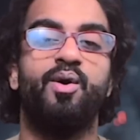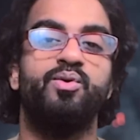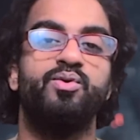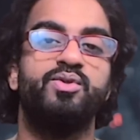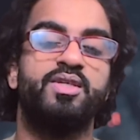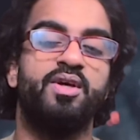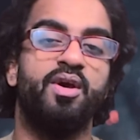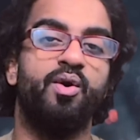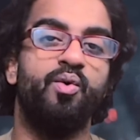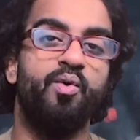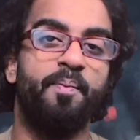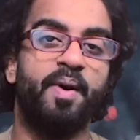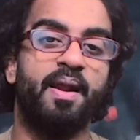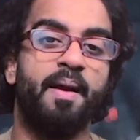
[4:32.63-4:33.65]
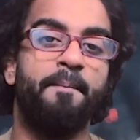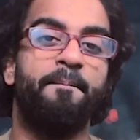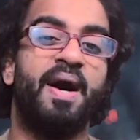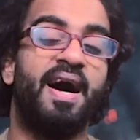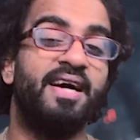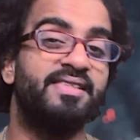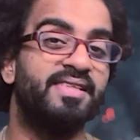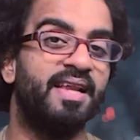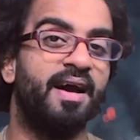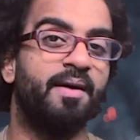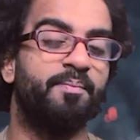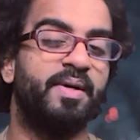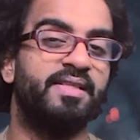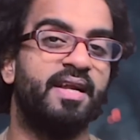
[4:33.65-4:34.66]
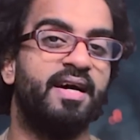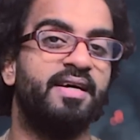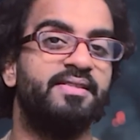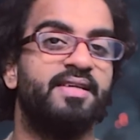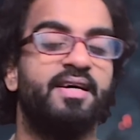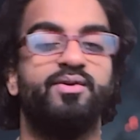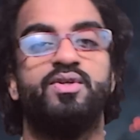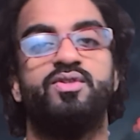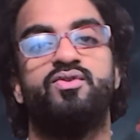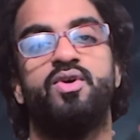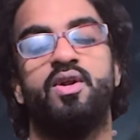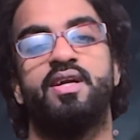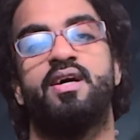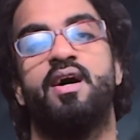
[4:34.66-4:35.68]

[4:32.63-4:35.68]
और उसके ऊपर अब पाँच लाख पंद्रह हज़ार यूएस डॉलर